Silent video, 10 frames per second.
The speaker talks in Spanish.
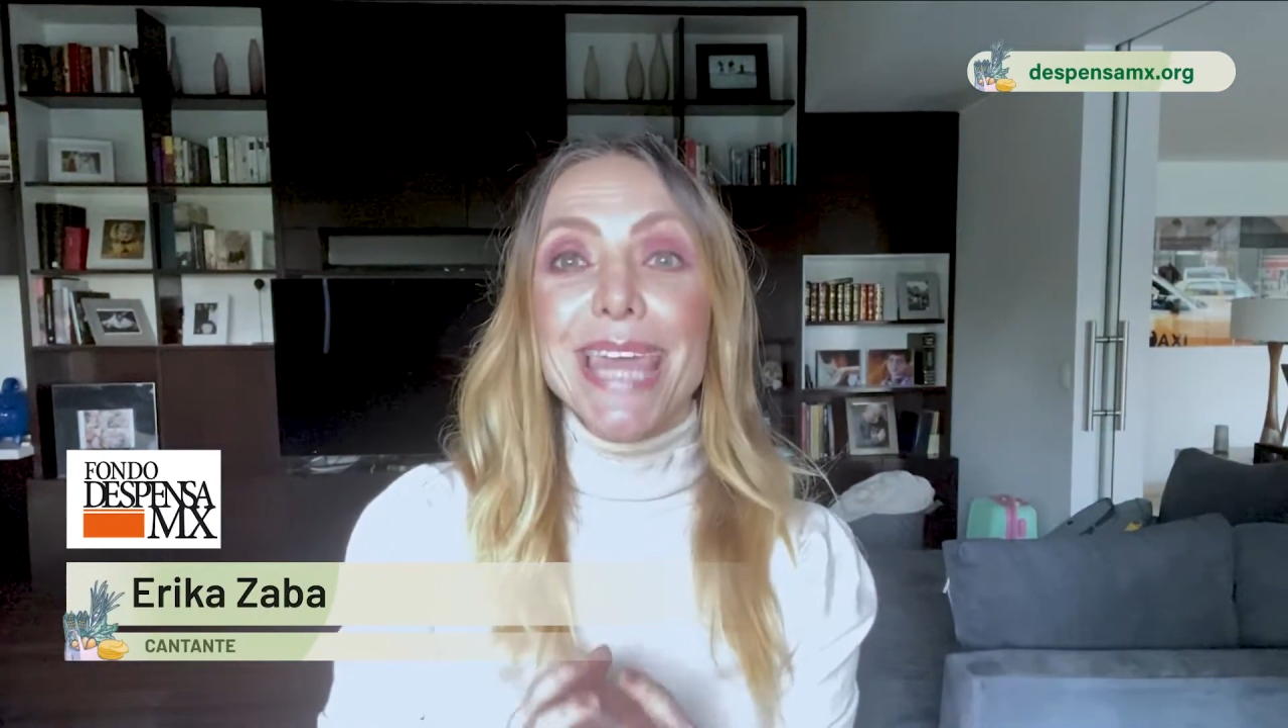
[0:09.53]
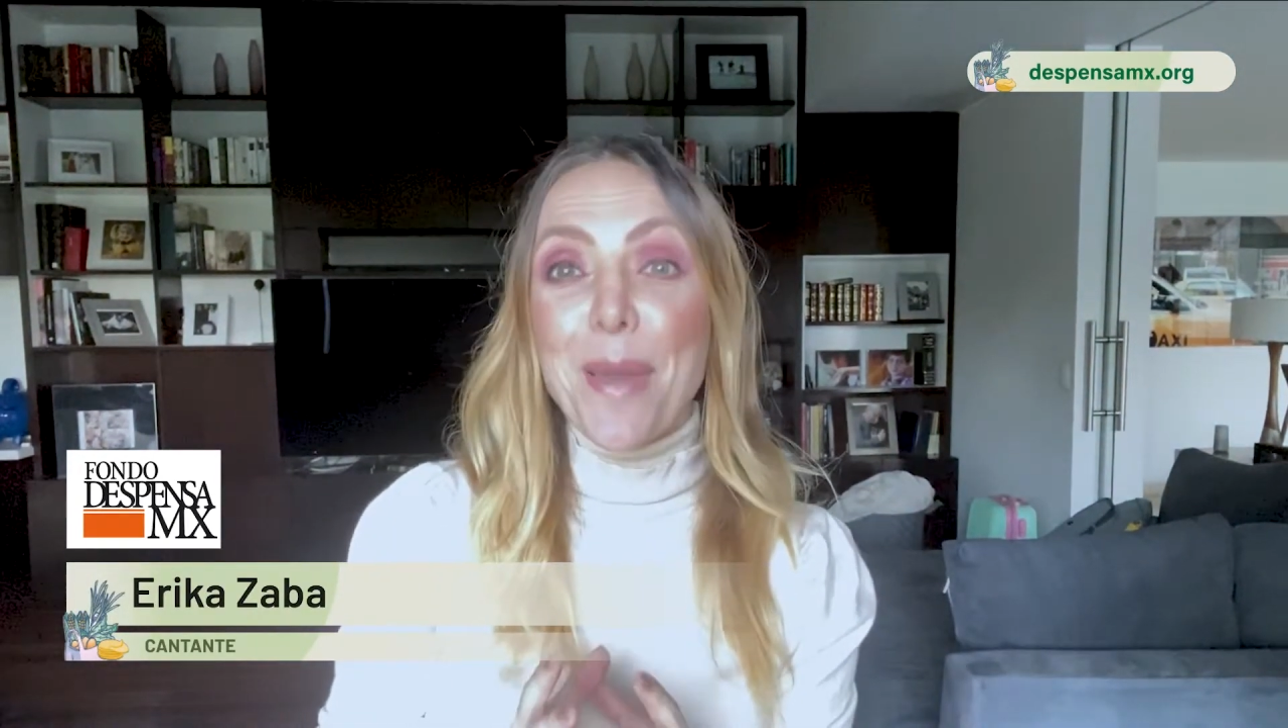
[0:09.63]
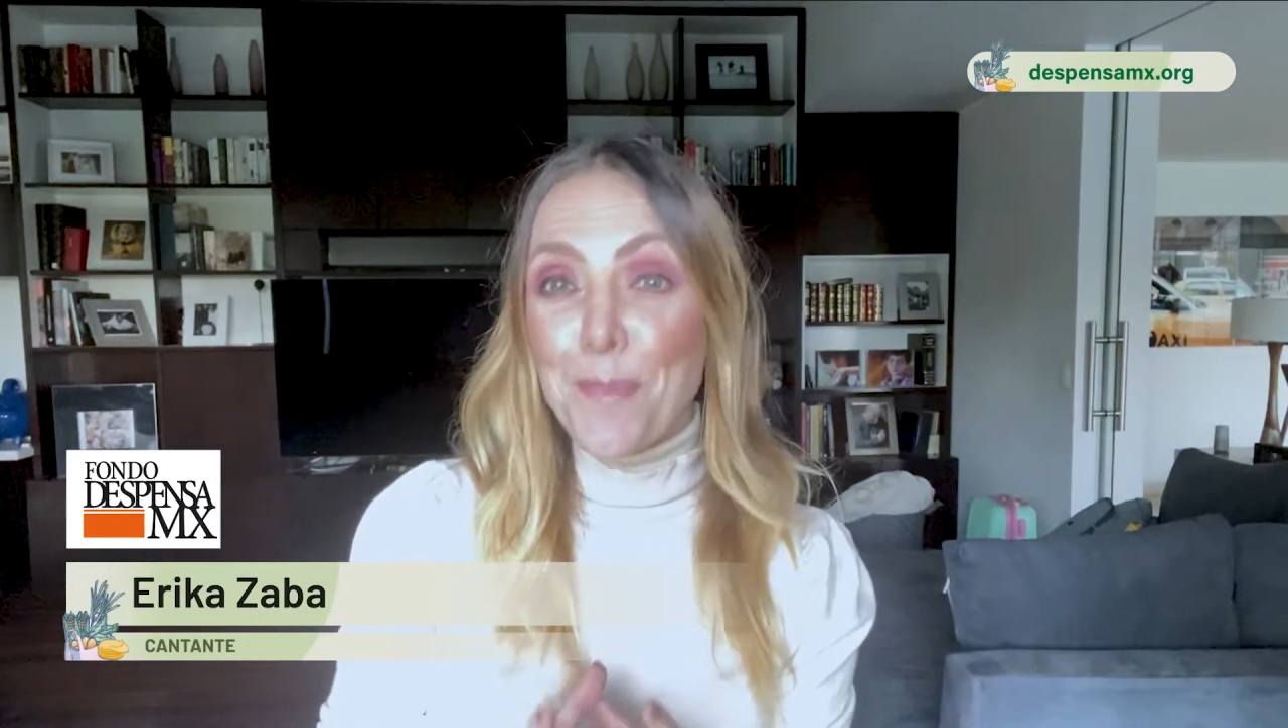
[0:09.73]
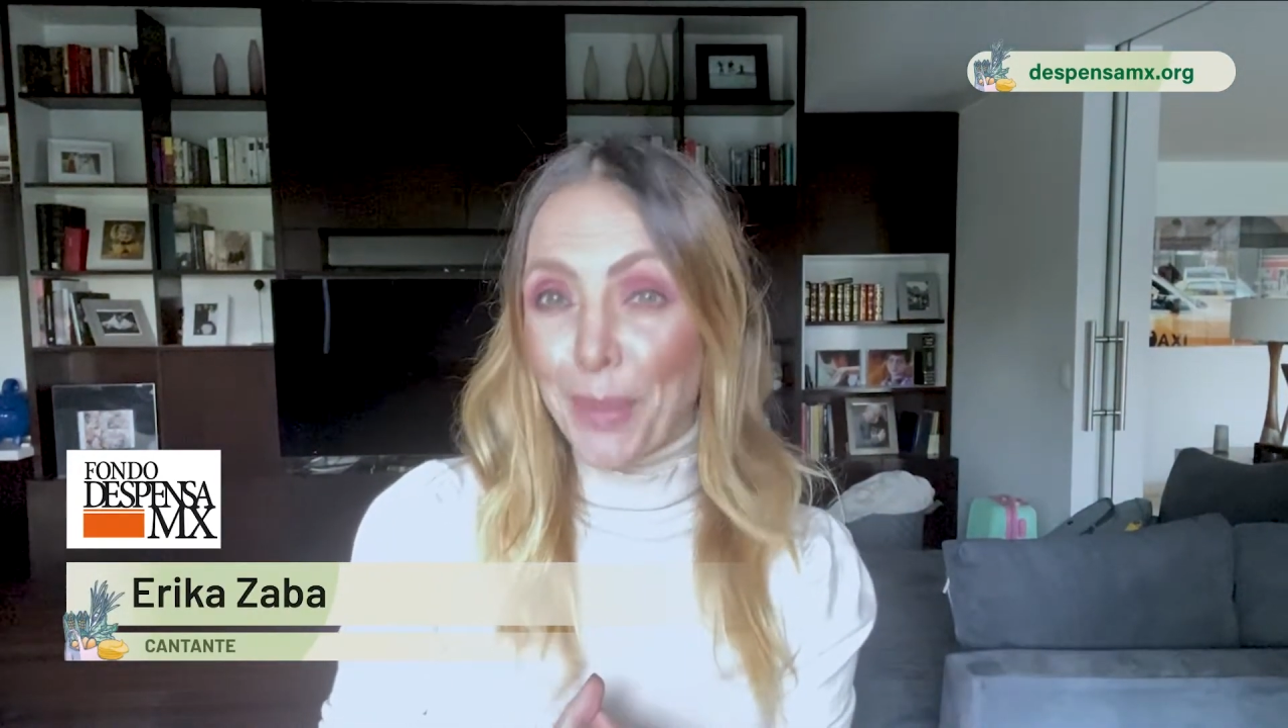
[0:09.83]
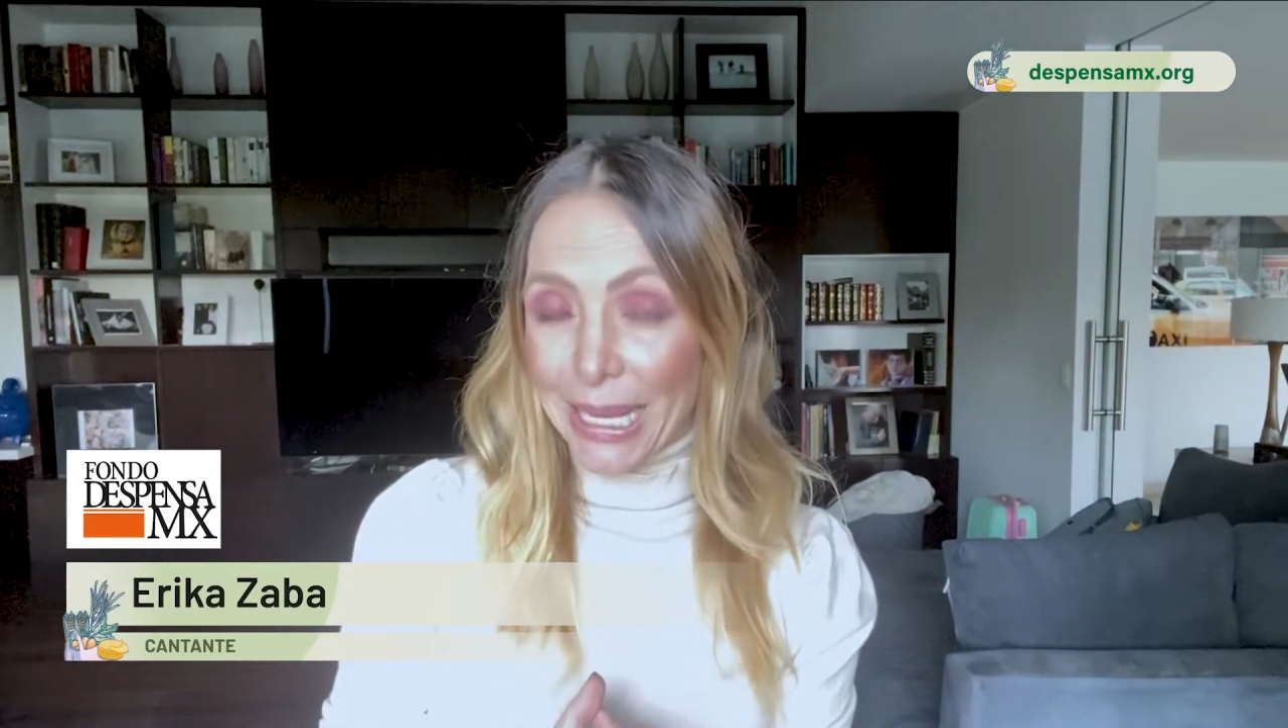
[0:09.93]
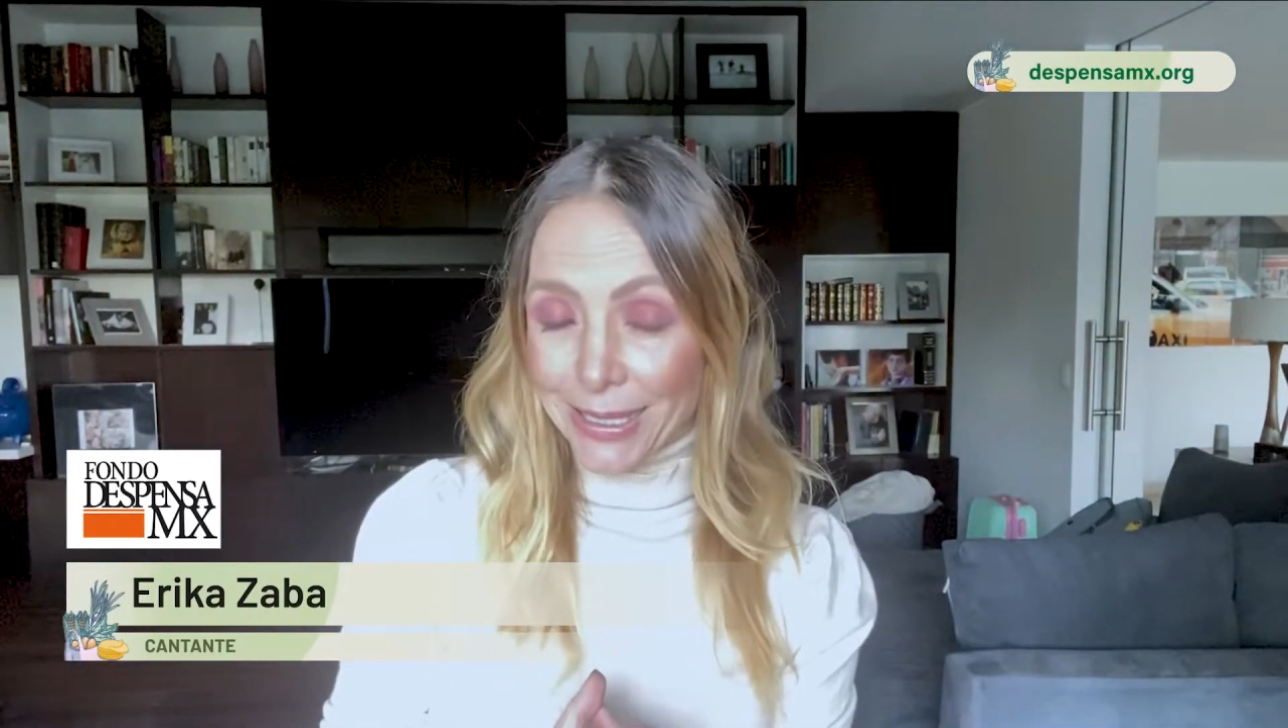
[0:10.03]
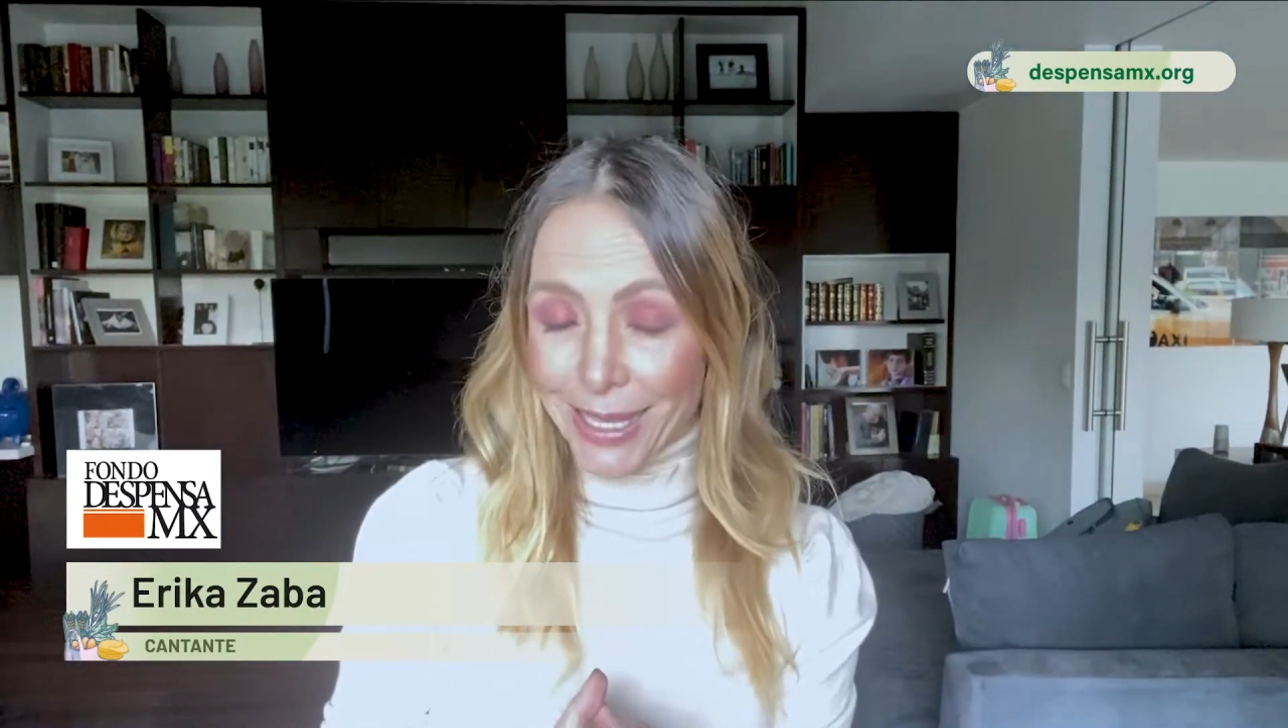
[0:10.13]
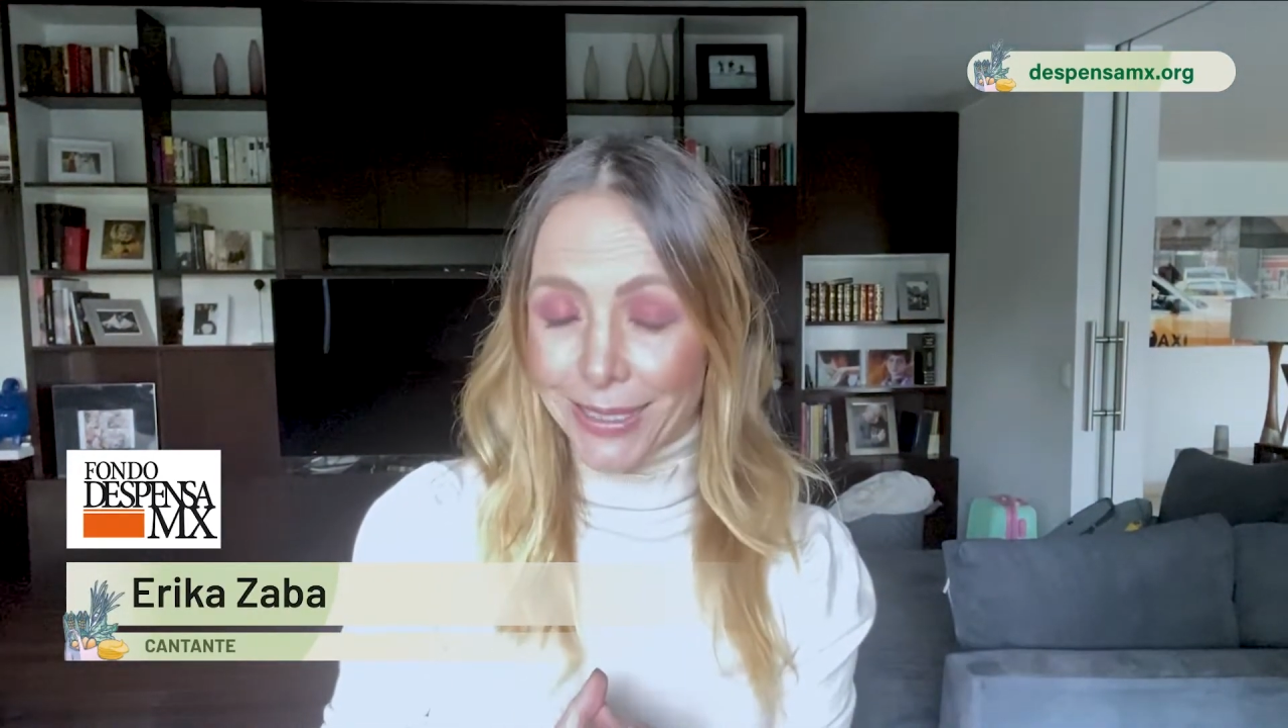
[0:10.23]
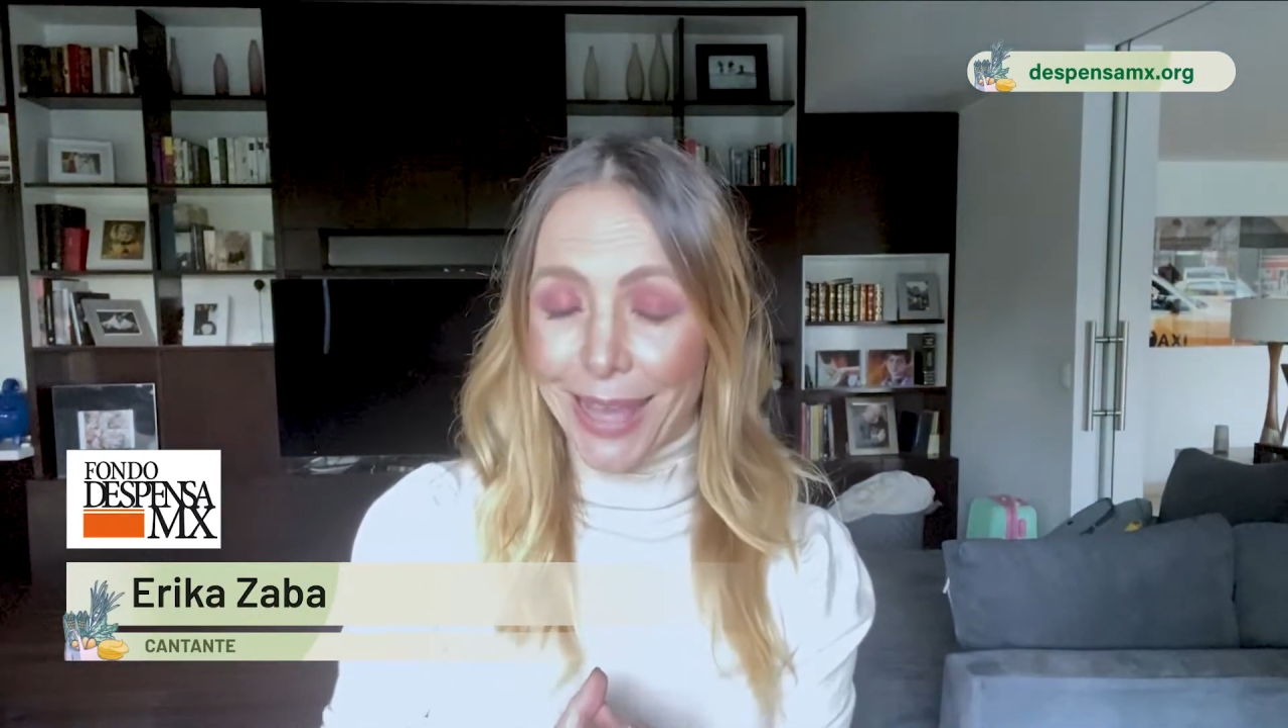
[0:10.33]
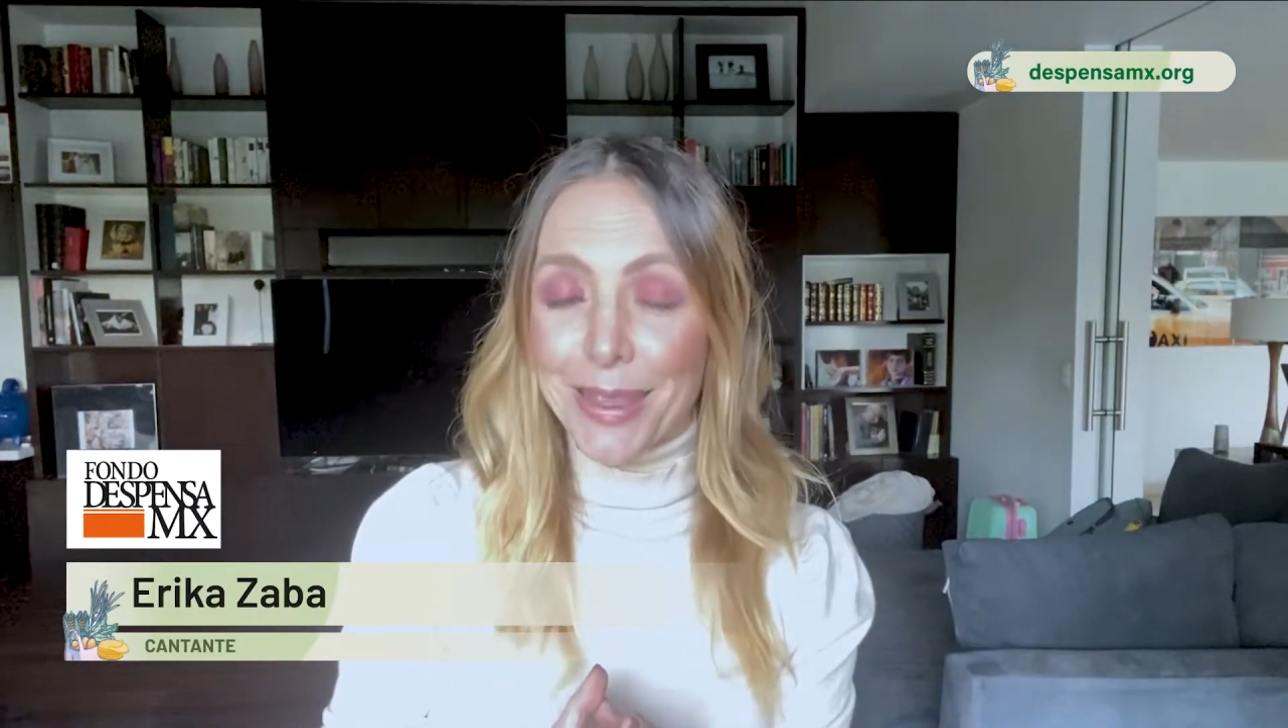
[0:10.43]
y
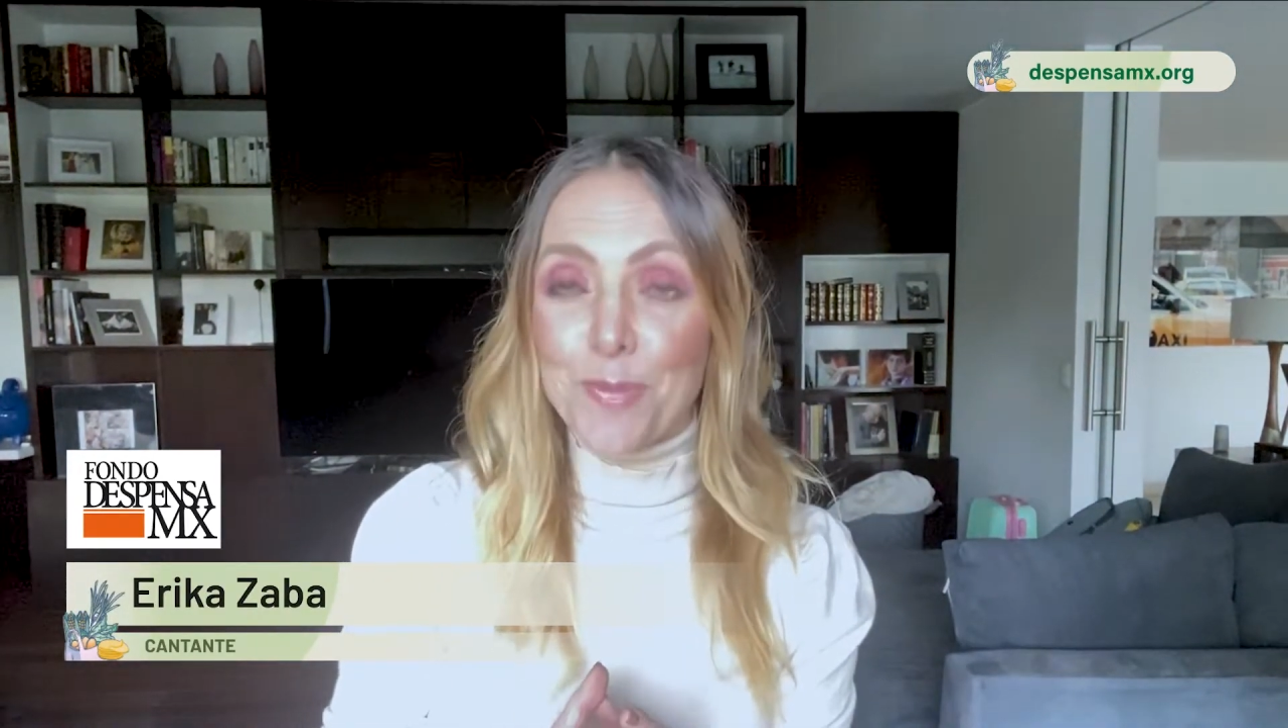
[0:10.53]
empresas que